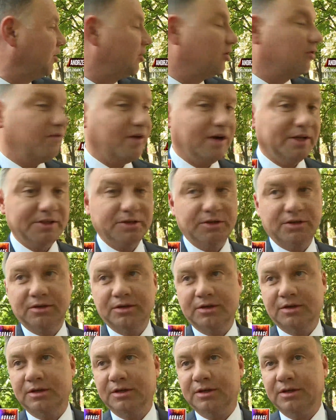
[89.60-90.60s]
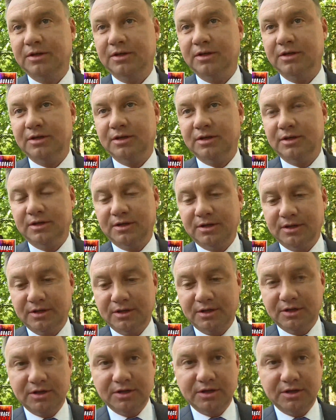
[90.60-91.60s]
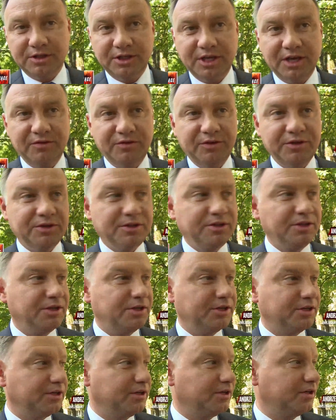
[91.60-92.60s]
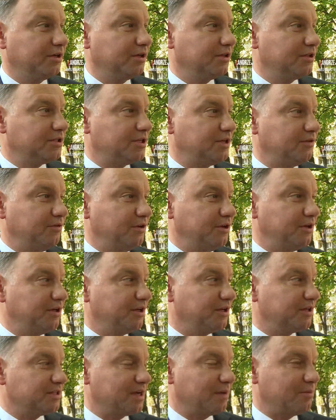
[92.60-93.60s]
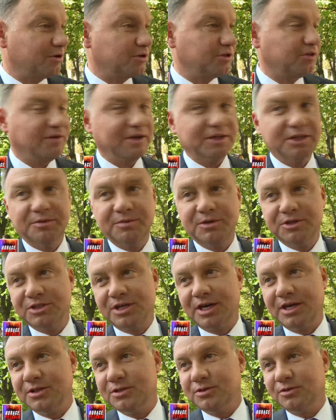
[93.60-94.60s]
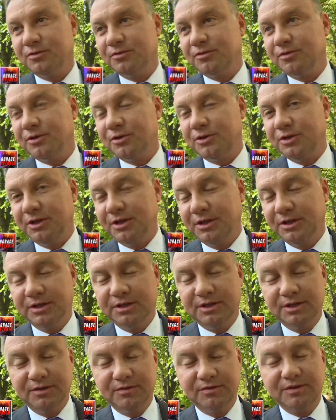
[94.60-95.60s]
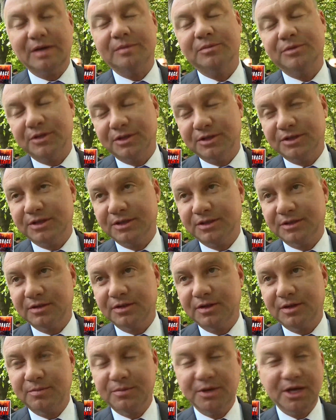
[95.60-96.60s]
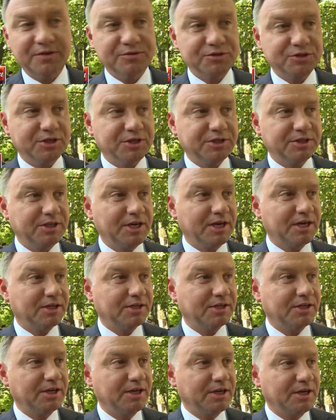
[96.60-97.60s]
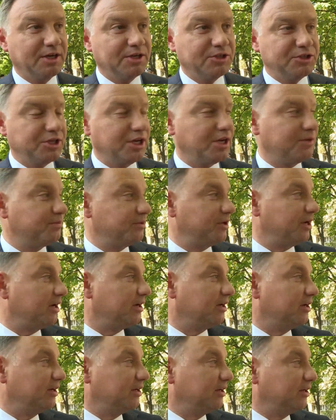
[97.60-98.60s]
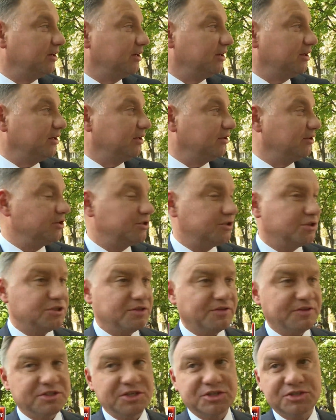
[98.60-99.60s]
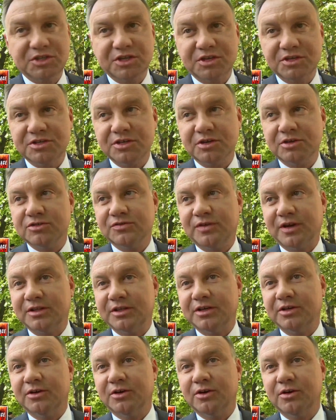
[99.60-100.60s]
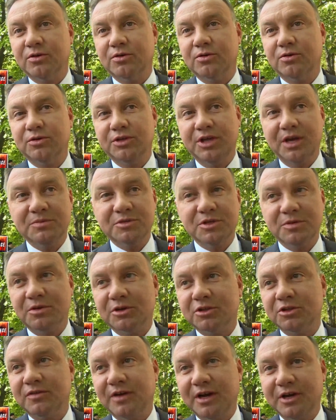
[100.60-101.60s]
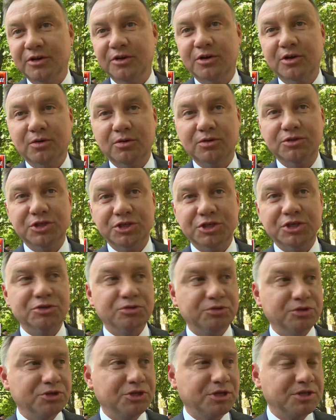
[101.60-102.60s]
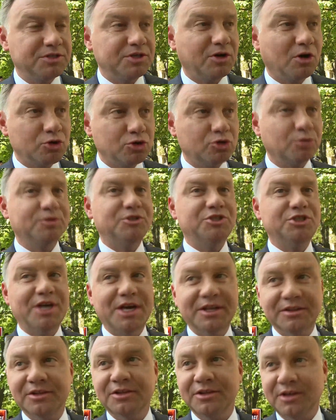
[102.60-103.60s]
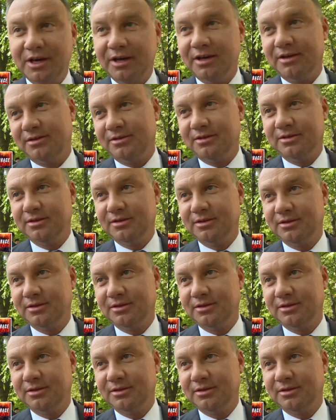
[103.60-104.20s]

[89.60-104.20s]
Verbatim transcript: pochowano niewinnych, cywilnych, zamordowanych mieszkańców Woli w tamtych pierwszych dniach sierpnia 1944 roku Niemcy mordowali około 10 tysięcy osób dziennie.